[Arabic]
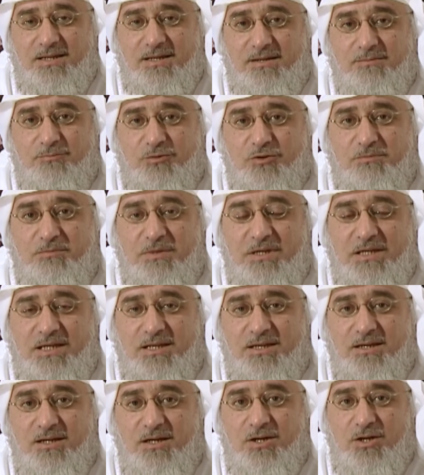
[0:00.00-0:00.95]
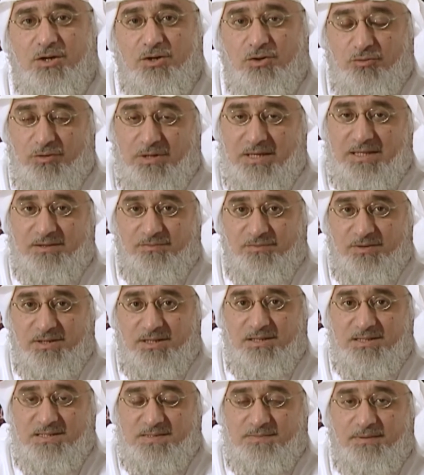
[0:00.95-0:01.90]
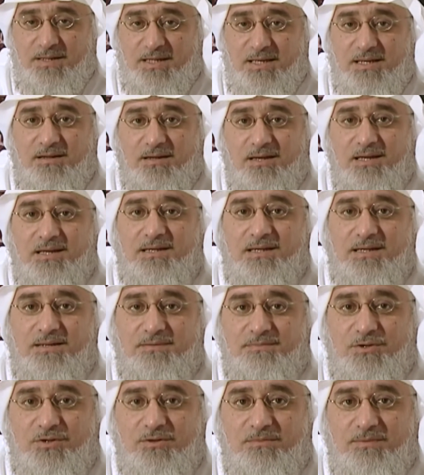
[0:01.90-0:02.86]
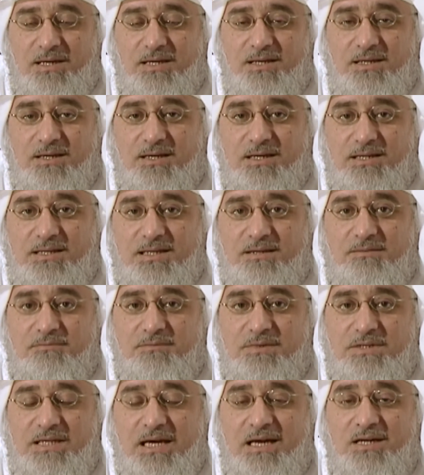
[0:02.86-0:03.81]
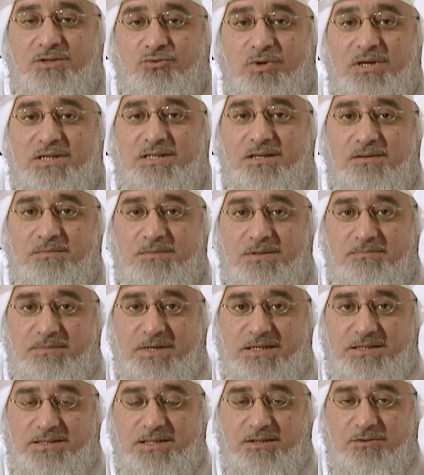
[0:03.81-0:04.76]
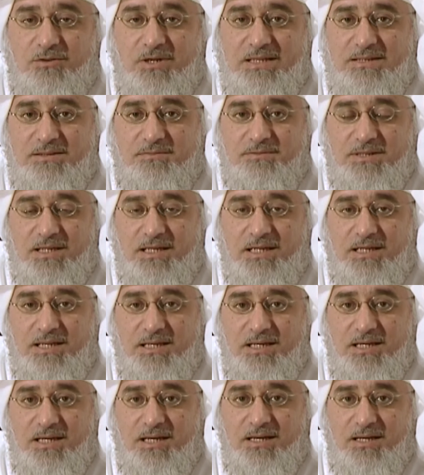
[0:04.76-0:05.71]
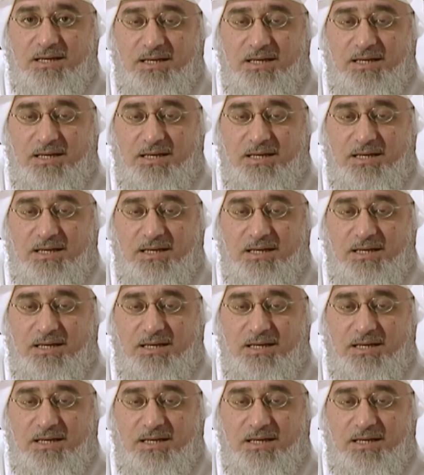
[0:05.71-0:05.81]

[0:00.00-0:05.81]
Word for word: المدمنين وهذا في نسبه غير قليله منهم حقيقه بيتعاطوا اكثر من ماده وهذه بتخلي